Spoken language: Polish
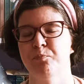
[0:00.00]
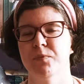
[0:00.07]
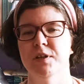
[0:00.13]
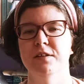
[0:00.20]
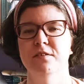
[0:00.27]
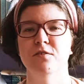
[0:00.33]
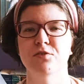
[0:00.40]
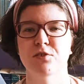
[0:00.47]

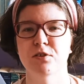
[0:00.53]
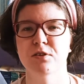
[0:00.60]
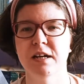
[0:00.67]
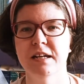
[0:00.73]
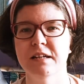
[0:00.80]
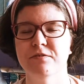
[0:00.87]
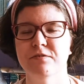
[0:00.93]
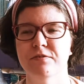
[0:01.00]
I
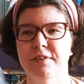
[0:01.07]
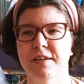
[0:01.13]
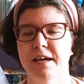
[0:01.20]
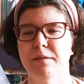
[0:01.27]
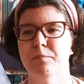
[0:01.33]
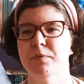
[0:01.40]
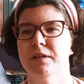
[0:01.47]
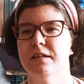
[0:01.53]
doskonale
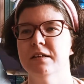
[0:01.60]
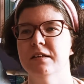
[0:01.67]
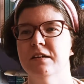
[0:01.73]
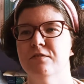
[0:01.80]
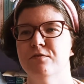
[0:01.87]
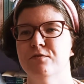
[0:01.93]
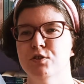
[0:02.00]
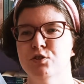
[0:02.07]
wiem,
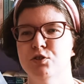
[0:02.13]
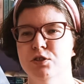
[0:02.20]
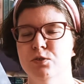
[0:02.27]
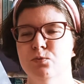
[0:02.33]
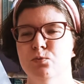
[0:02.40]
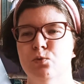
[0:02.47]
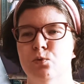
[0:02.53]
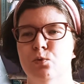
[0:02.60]
ile
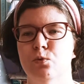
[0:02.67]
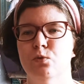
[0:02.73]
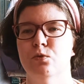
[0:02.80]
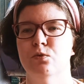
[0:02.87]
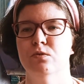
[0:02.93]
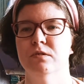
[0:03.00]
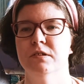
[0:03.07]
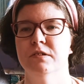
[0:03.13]

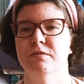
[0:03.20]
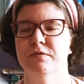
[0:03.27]
wysiłku e,